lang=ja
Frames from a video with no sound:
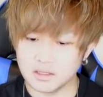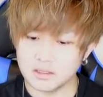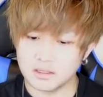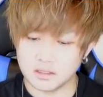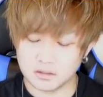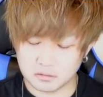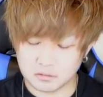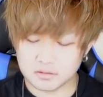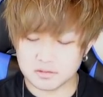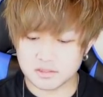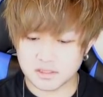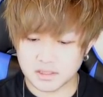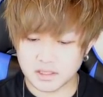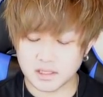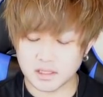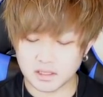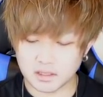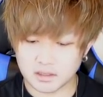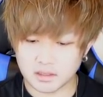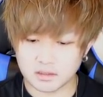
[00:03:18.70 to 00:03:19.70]
いるんじゃな
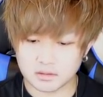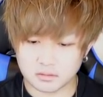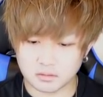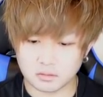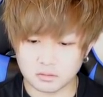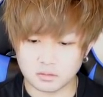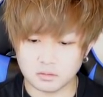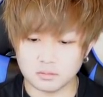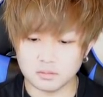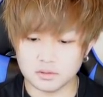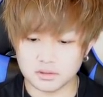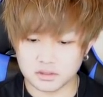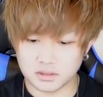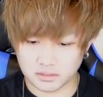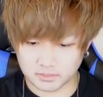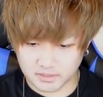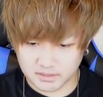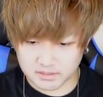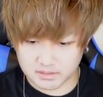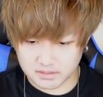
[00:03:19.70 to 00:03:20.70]
いかなと思って
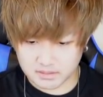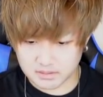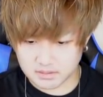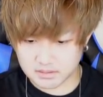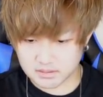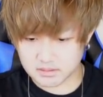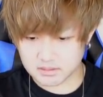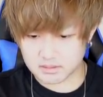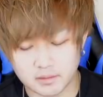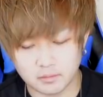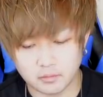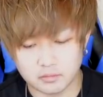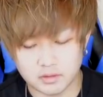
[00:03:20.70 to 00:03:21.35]
ます。